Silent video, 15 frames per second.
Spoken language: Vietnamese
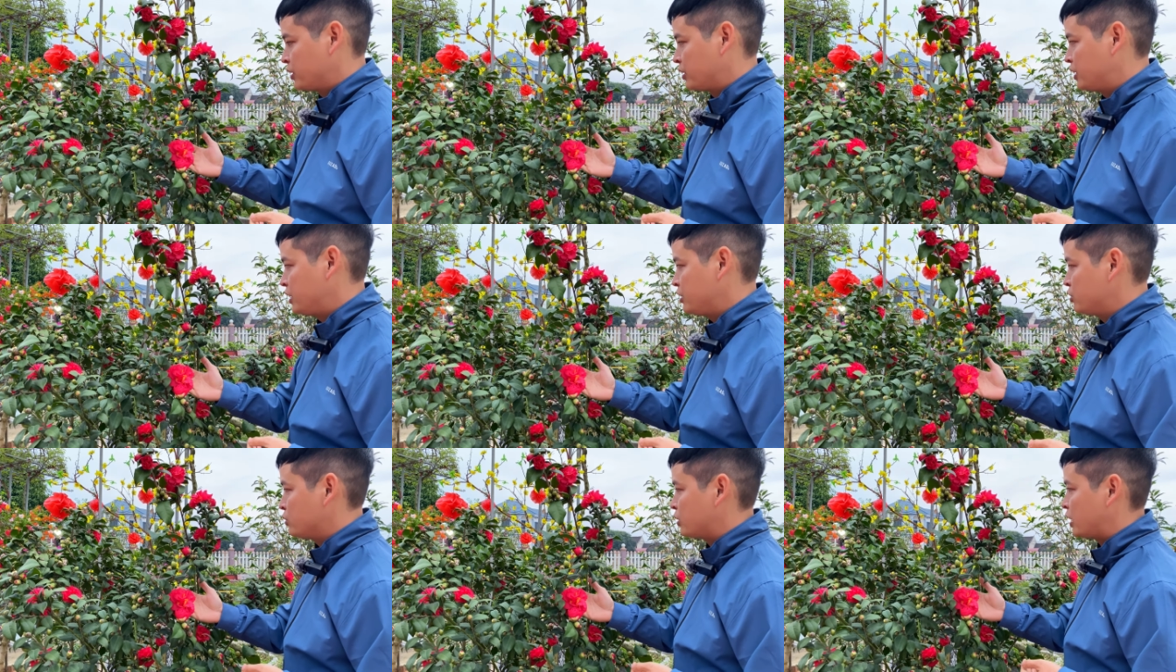
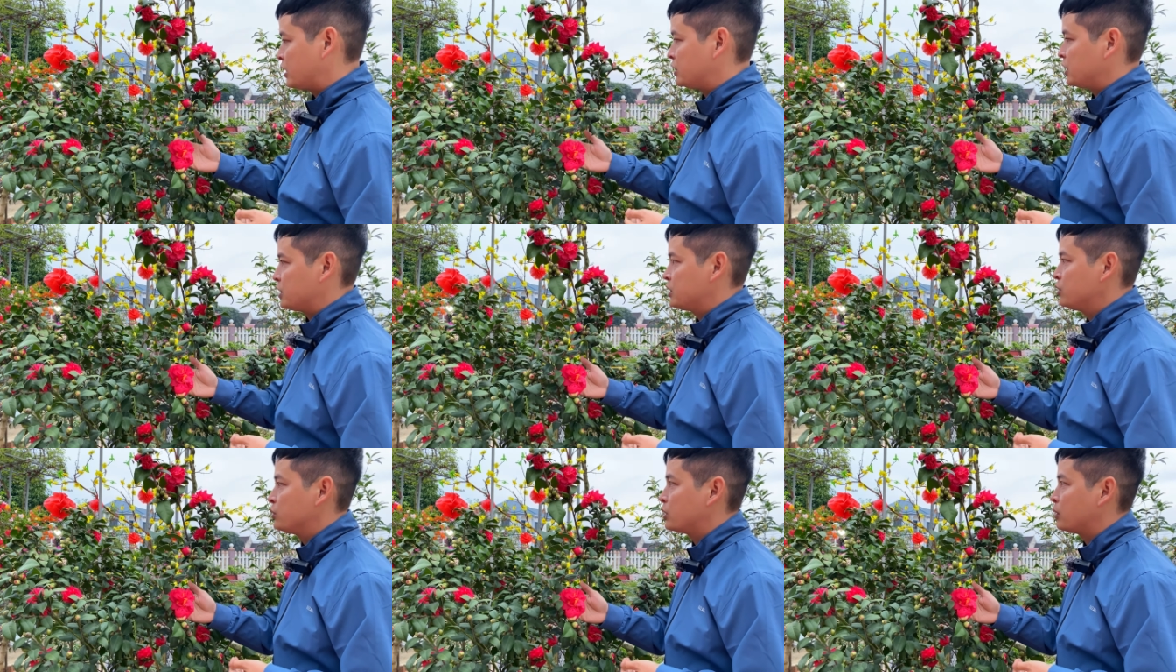thì chúng ta sẽ
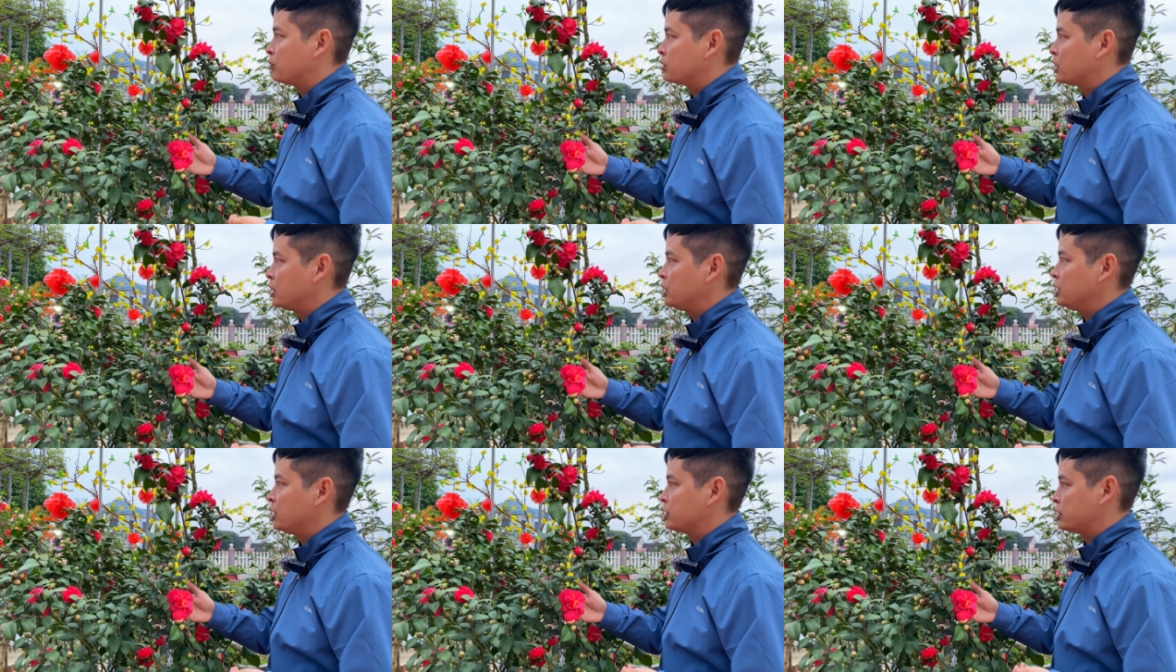sưu tầm
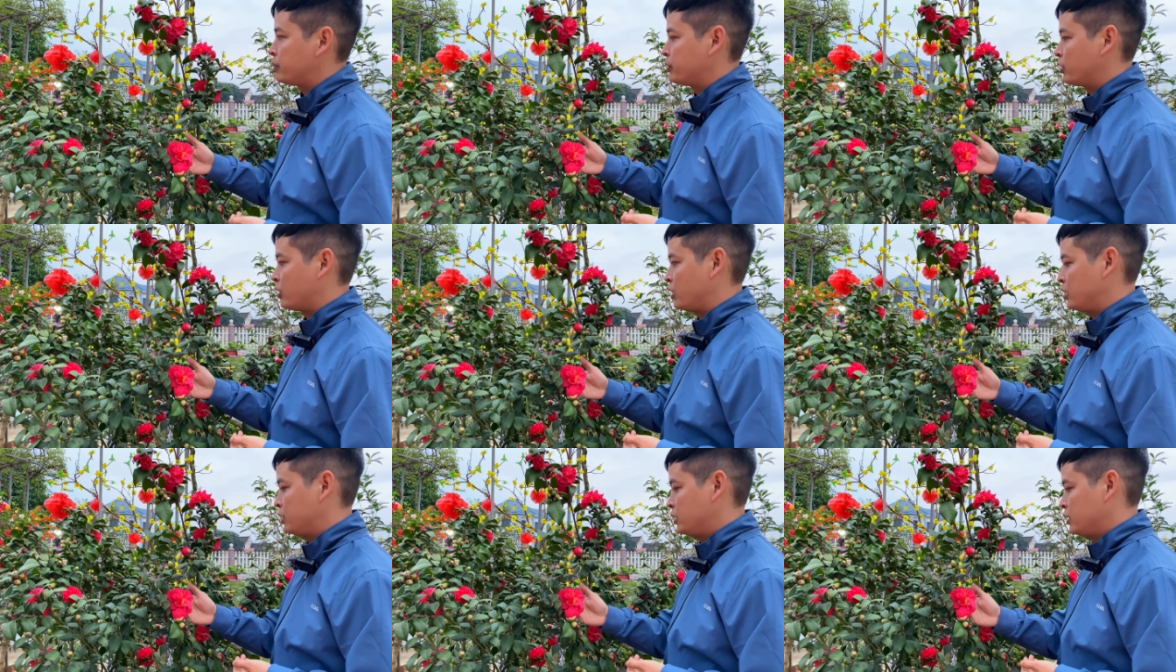cây ở tầm
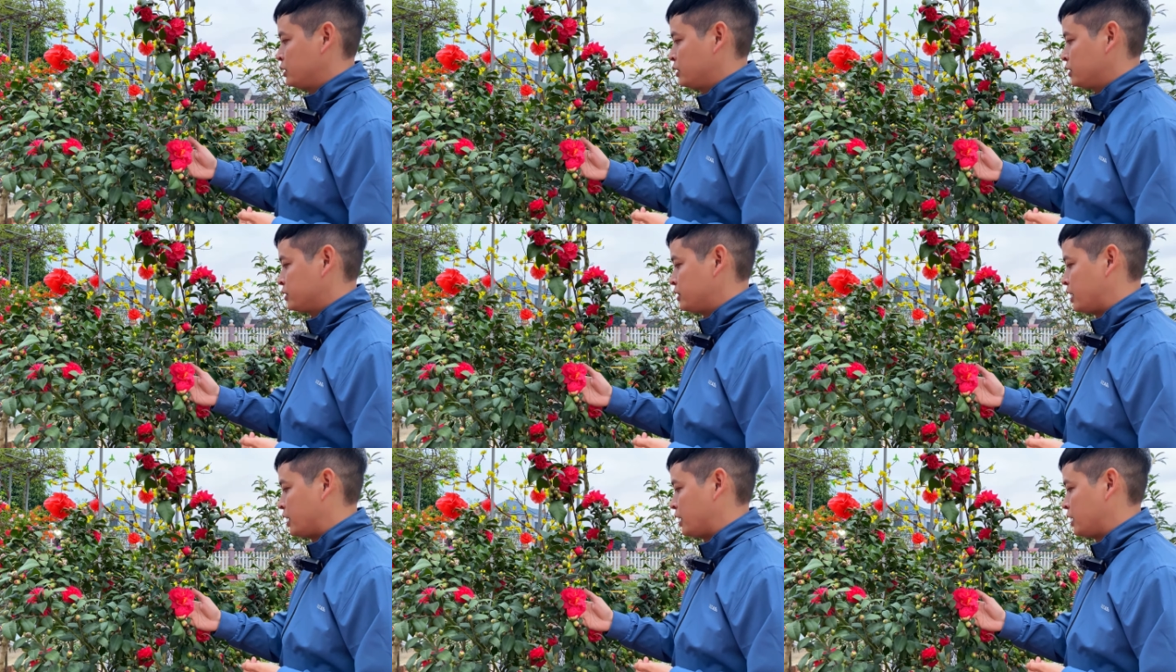đó
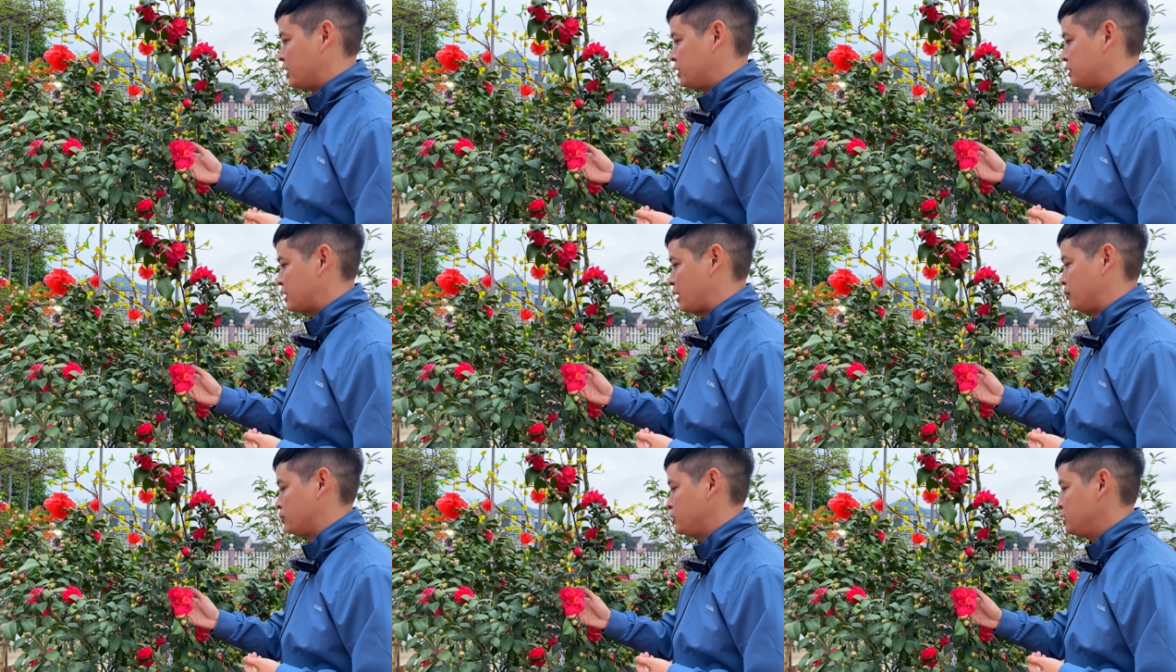để
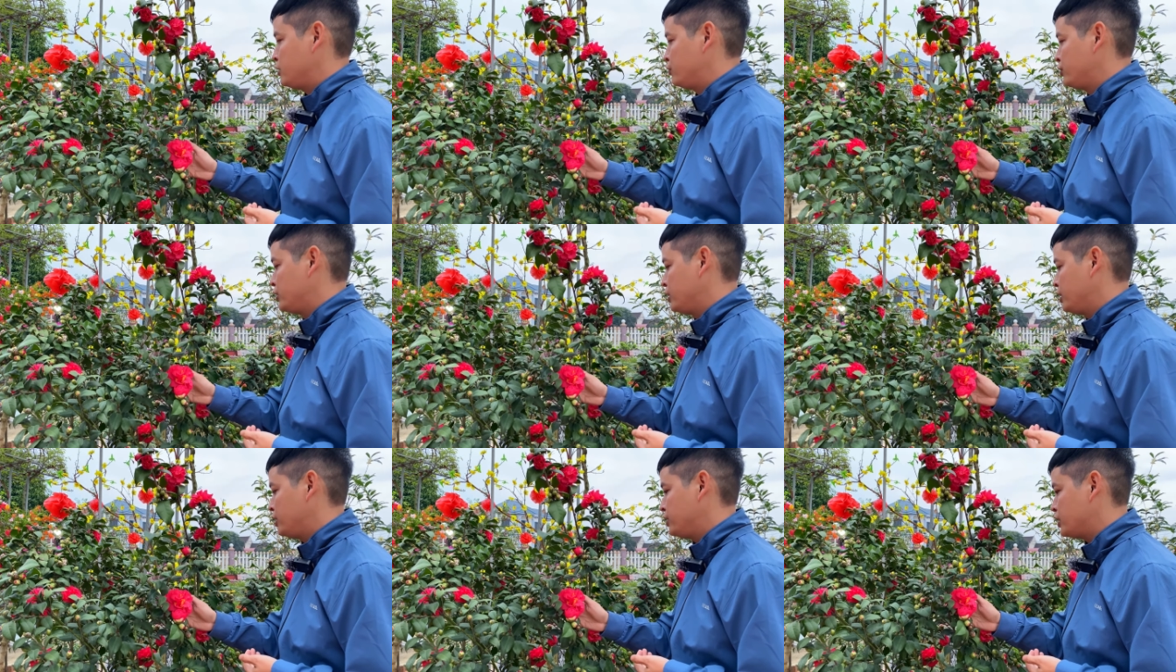giảm chi
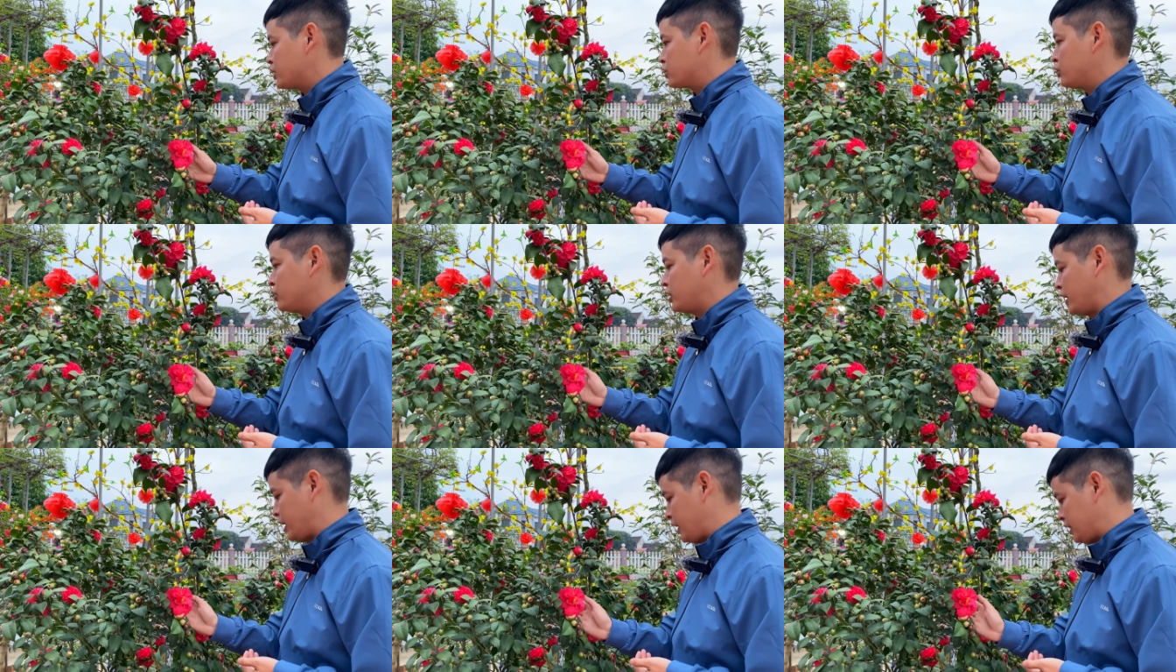phí nhất có
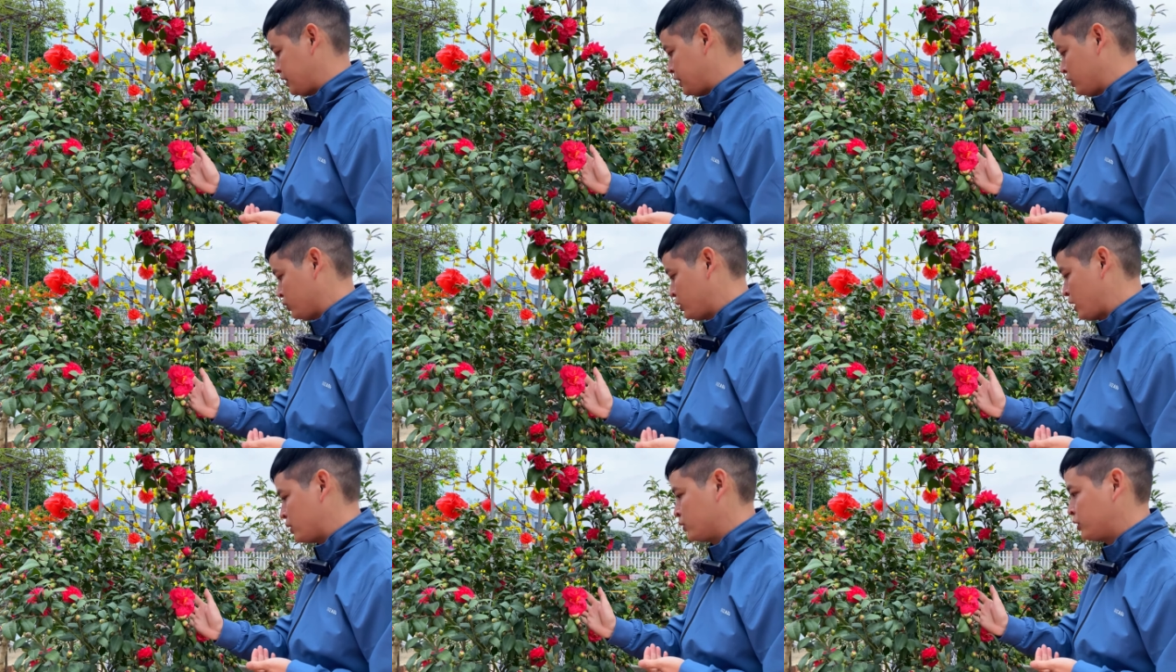thể để
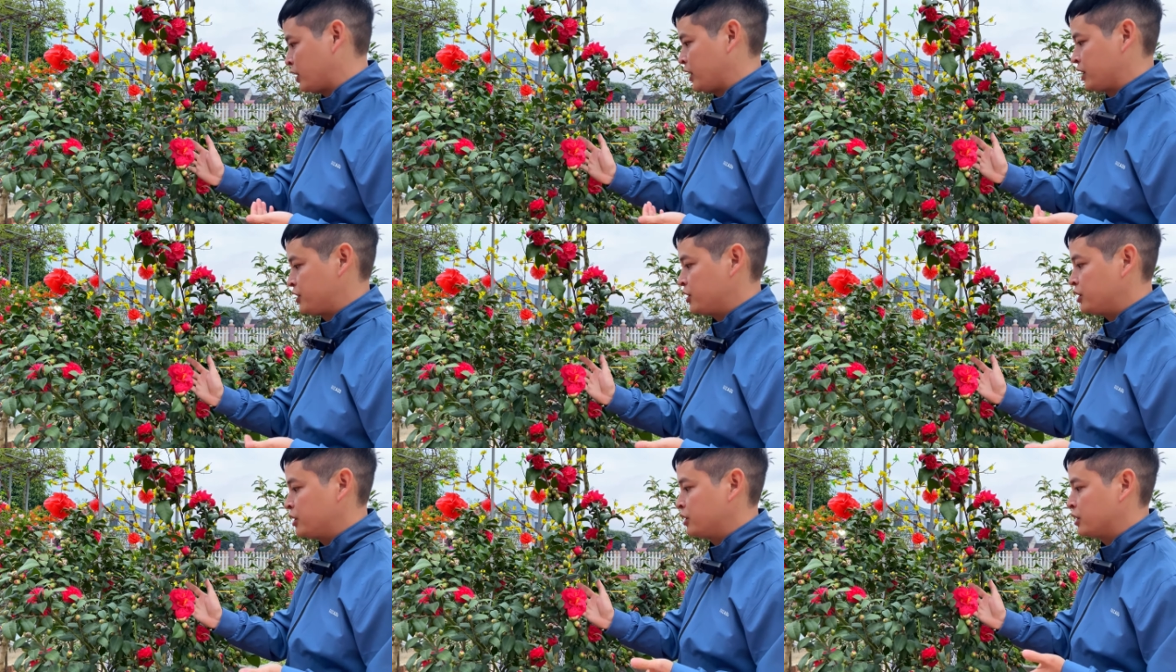chúng ta có thể
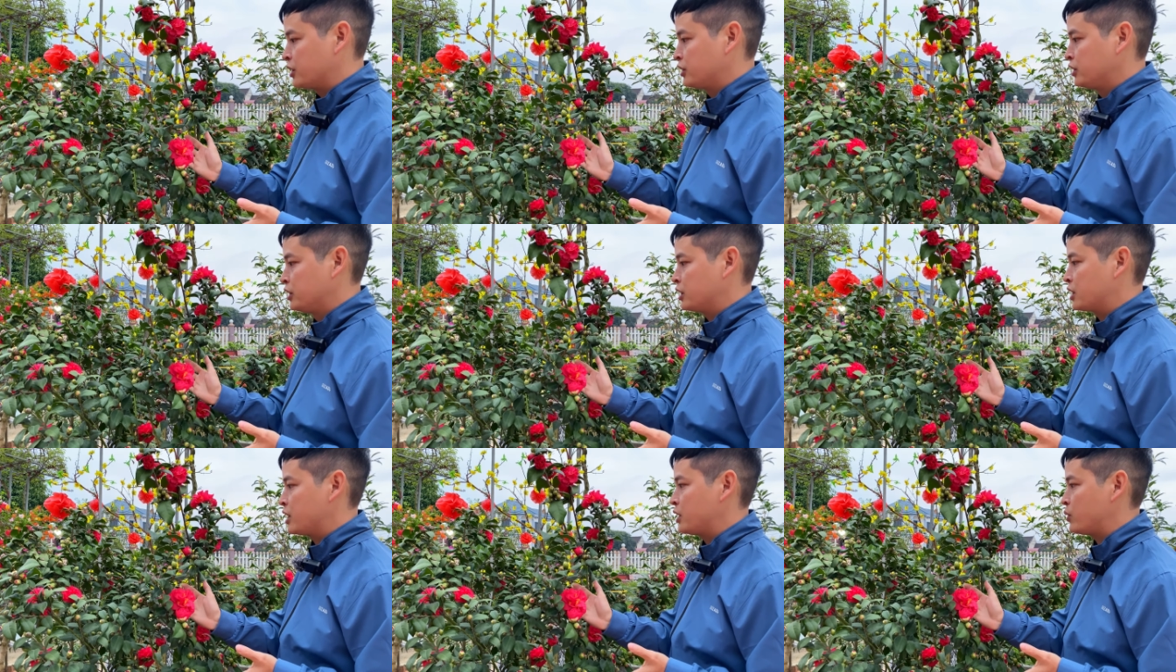chơi được những
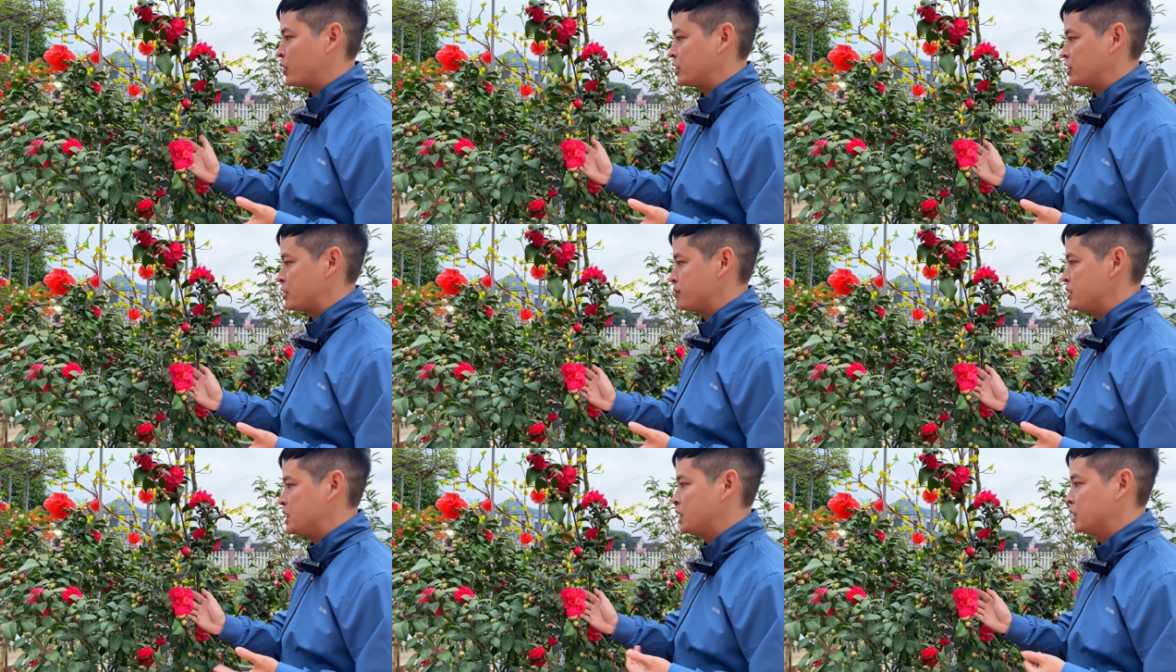cái cây hoa trà
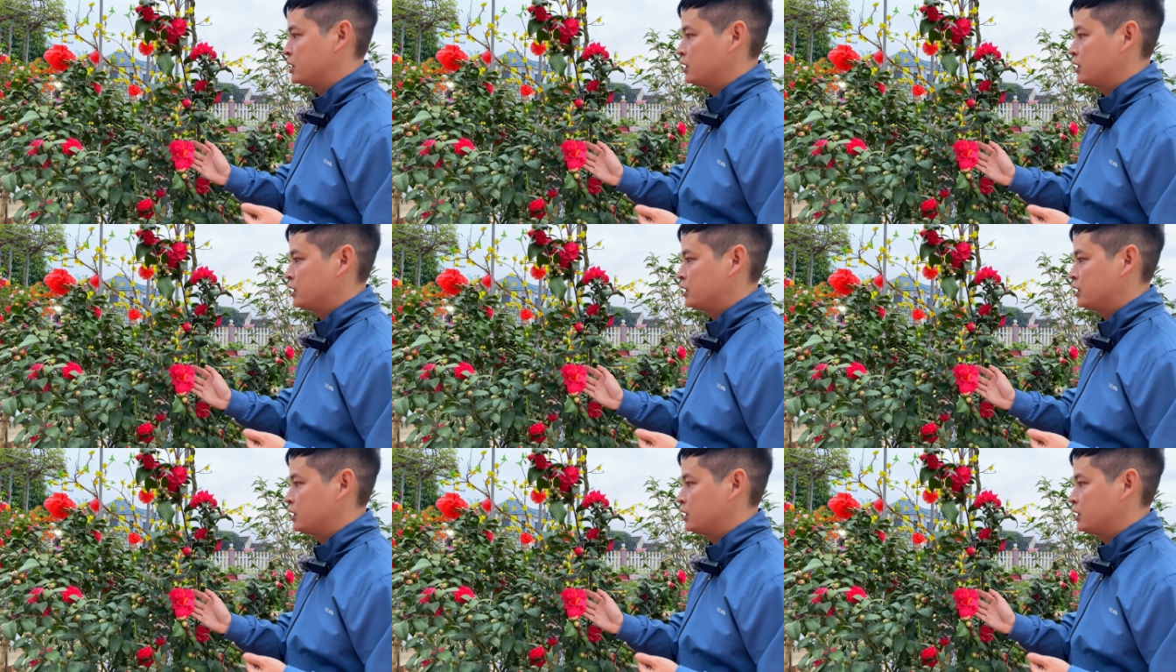mi